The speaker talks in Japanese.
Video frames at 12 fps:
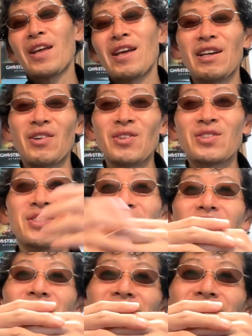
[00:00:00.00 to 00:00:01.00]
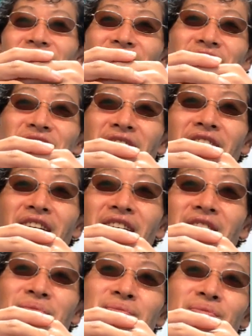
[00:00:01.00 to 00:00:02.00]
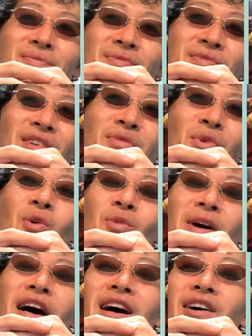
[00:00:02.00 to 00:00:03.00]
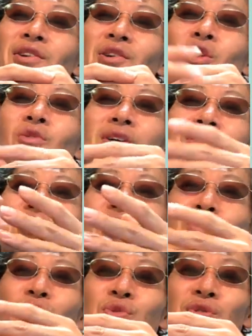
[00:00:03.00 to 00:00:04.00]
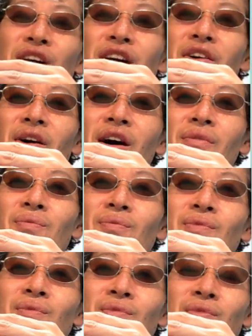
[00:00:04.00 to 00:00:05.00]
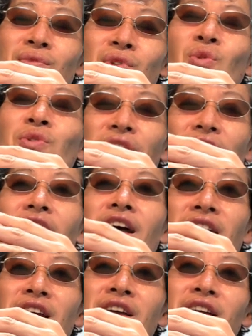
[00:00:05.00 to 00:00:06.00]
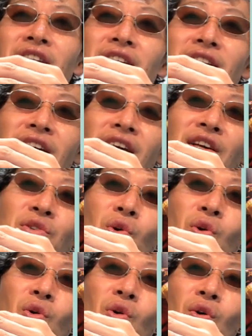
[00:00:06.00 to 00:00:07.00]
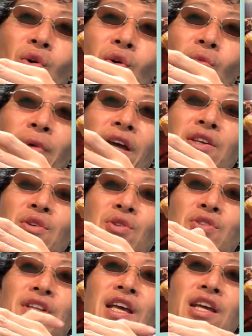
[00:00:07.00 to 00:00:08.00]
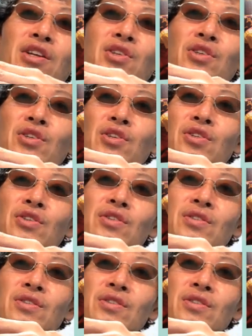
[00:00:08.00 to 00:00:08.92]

映画のつかみなんですね。でも、まあ、表面上夫婦仲は良くて、えっ、ー、と、別居している